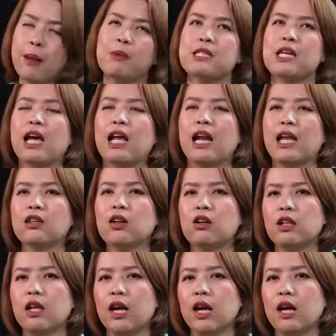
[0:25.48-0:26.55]
งประชารัฐตอ
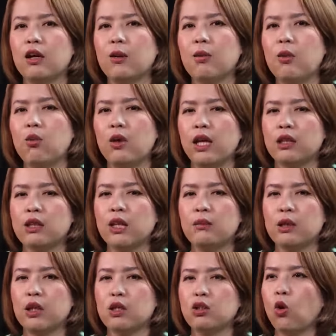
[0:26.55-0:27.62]
นนี้เขาบอกว่าเลตติ้
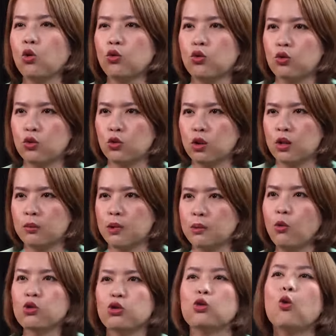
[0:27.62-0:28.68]
งมันก็ตกสุดๆเลย มั
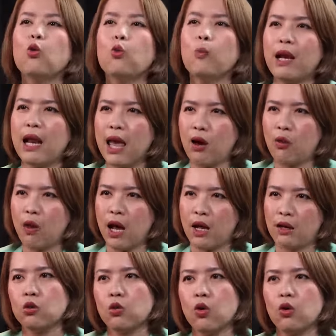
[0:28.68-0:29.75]
นหมดยุคไปแล้วอะ
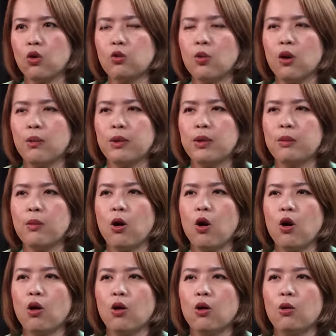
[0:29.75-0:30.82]
ตัวคุณหมอมิ้งม
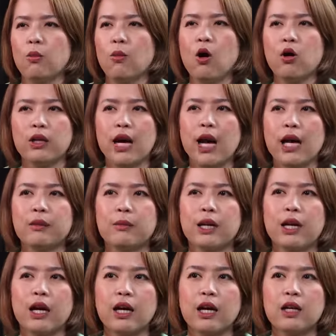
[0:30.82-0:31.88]
องมองอย่างนั้นไหมคะ